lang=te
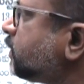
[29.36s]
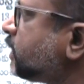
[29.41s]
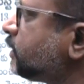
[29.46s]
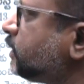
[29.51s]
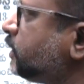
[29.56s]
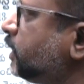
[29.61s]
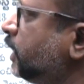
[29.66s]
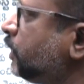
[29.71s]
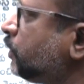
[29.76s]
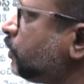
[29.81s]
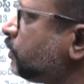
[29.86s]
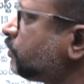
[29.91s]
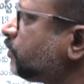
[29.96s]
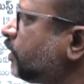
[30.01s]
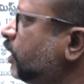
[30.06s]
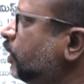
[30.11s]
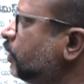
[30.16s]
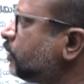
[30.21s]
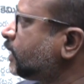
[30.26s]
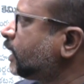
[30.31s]
సంస్థ జెన్కో
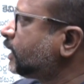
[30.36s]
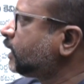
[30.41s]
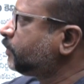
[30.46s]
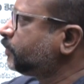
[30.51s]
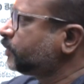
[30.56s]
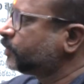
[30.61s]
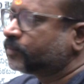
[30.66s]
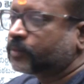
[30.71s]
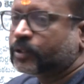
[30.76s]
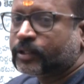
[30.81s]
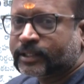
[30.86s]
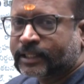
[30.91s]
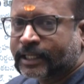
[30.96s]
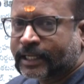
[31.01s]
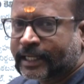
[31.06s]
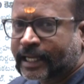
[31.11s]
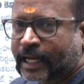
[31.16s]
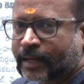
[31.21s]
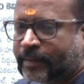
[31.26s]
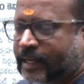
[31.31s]
త్వరలో దాదాపు మూడు
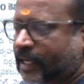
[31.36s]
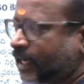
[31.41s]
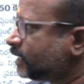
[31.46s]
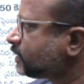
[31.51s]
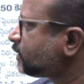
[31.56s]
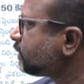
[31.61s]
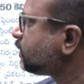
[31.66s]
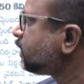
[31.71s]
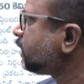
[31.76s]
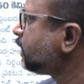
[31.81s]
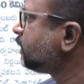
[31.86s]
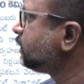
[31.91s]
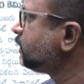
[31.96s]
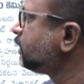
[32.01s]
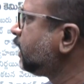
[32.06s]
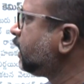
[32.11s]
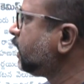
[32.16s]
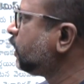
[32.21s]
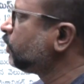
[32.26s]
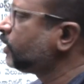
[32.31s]
వందల యాభై అసిస్టెంట్
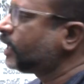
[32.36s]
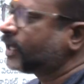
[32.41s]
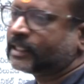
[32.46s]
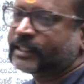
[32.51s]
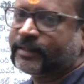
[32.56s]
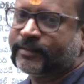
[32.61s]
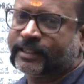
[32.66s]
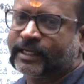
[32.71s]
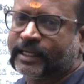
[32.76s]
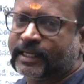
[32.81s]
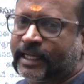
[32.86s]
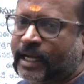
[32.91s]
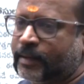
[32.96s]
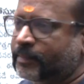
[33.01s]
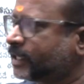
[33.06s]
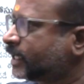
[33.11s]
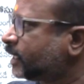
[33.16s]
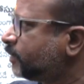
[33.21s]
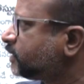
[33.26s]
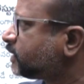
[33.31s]
ఇంజనీర్లు అదేవిధంగా
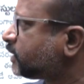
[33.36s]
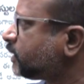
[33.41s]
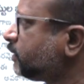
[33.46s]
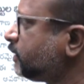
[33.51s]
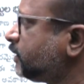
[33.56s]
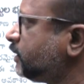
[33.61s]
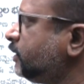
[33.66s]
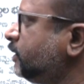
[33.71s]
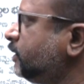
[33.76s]
యాభై కెమిస్ట్రీ